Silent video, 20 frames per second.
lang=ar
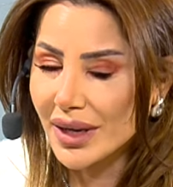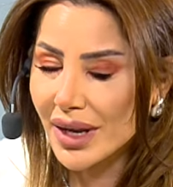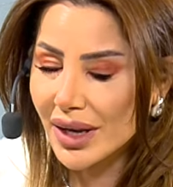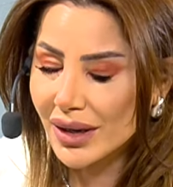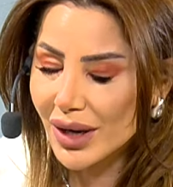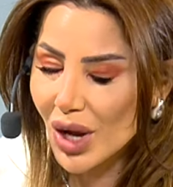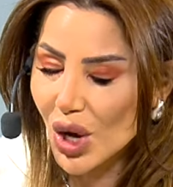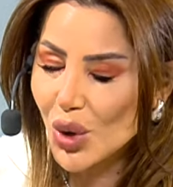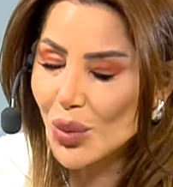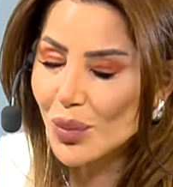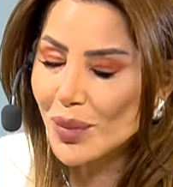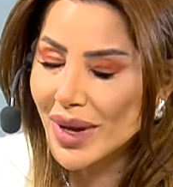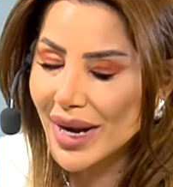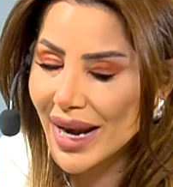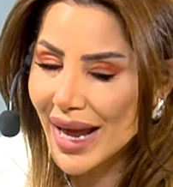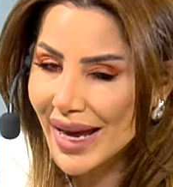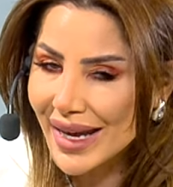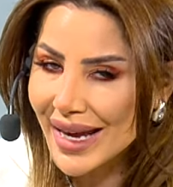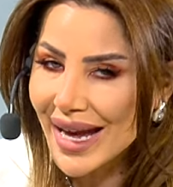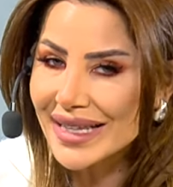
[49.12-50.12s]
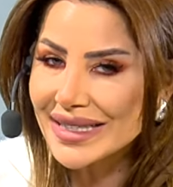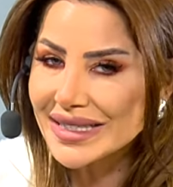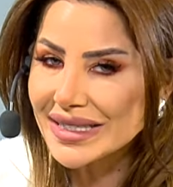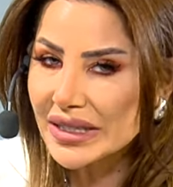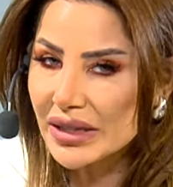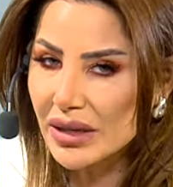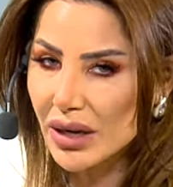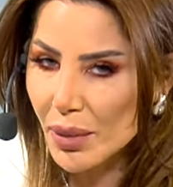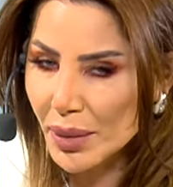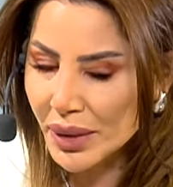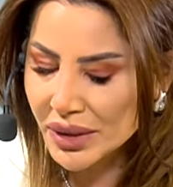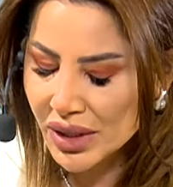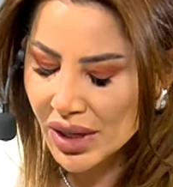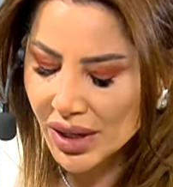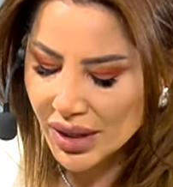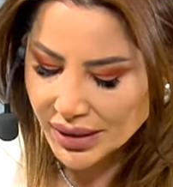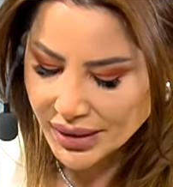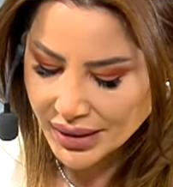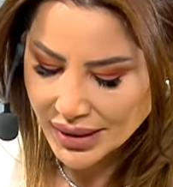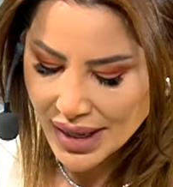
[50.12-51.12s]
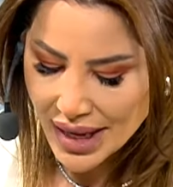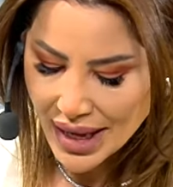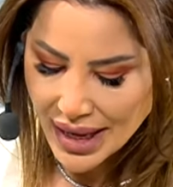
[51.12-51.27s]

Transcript: اللهم لا ياتي رمضان